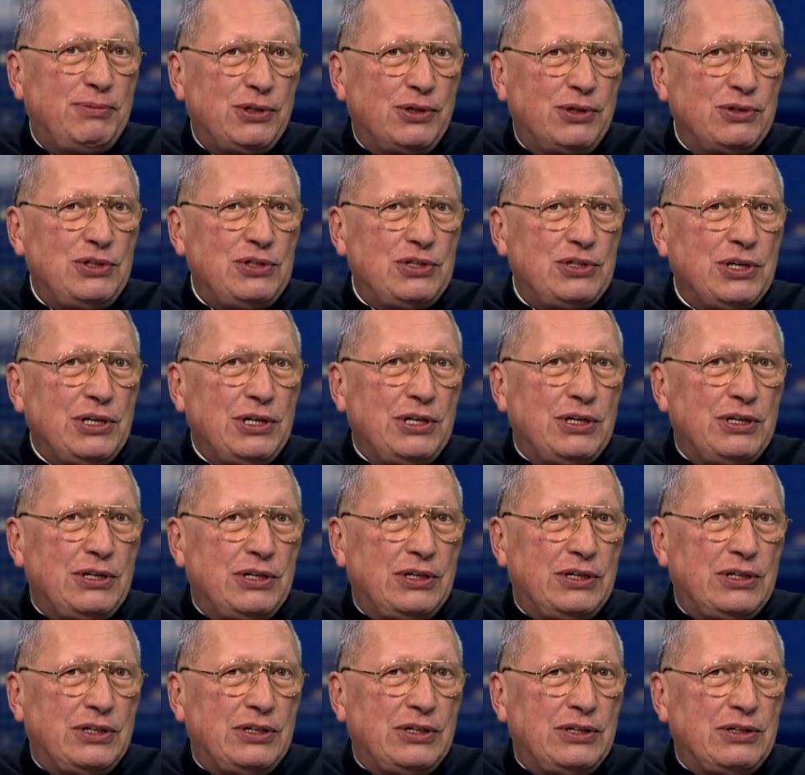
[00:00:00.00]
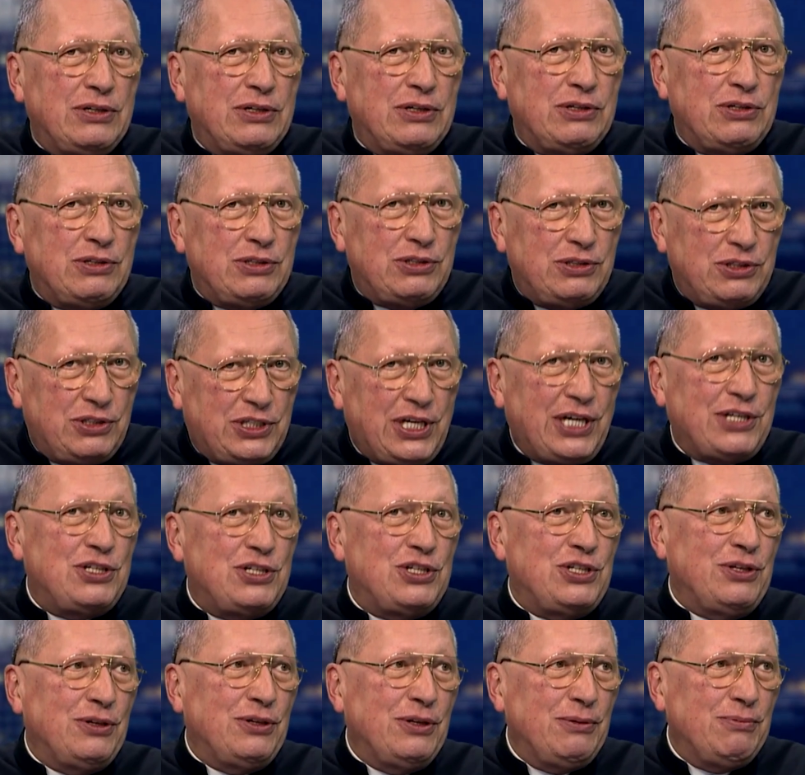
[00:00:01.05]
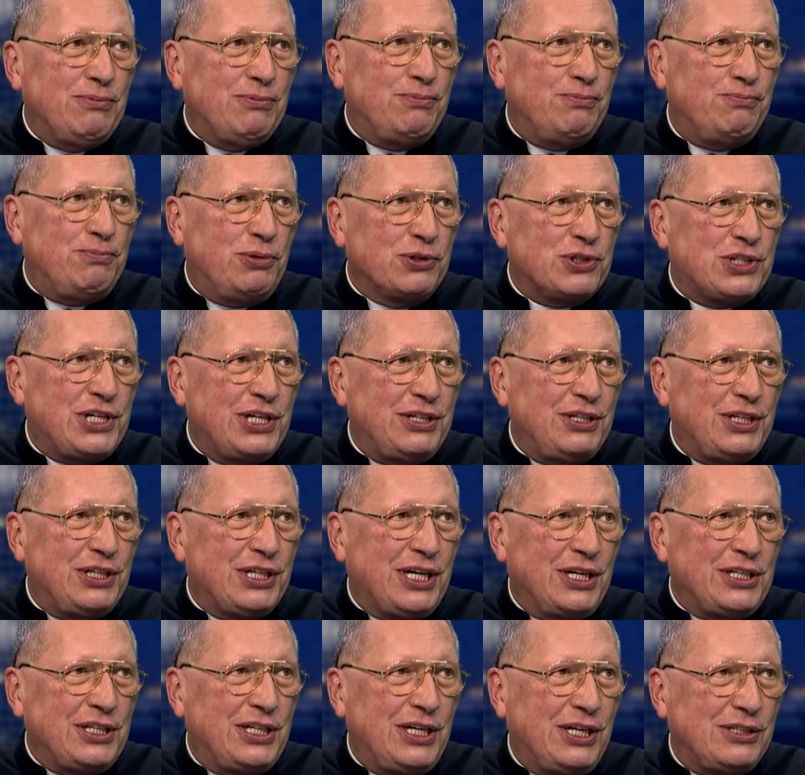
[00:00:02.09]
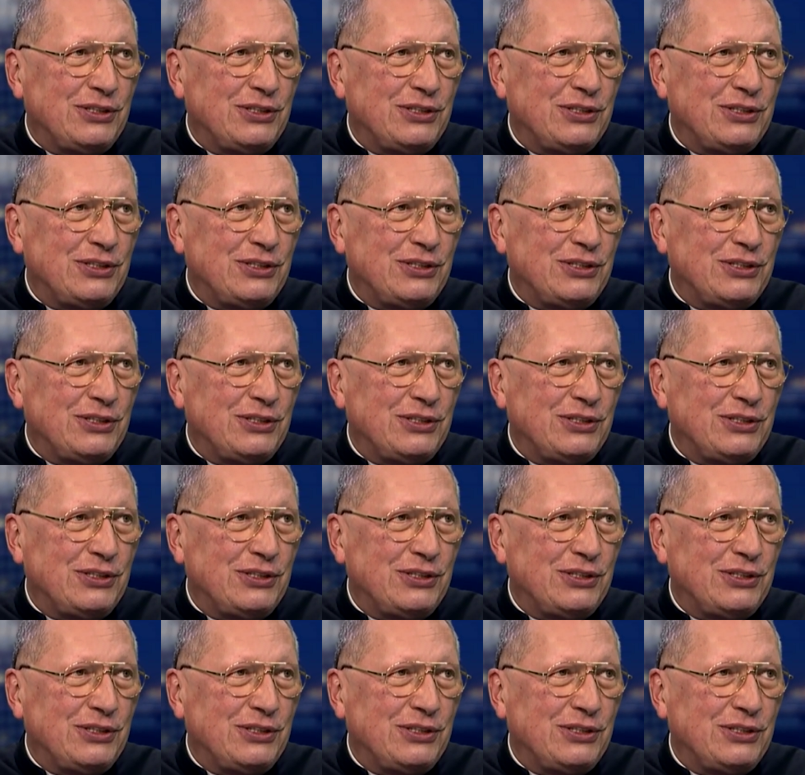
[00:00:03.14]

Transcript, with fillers: bronić y, dzieci poczętych, a nie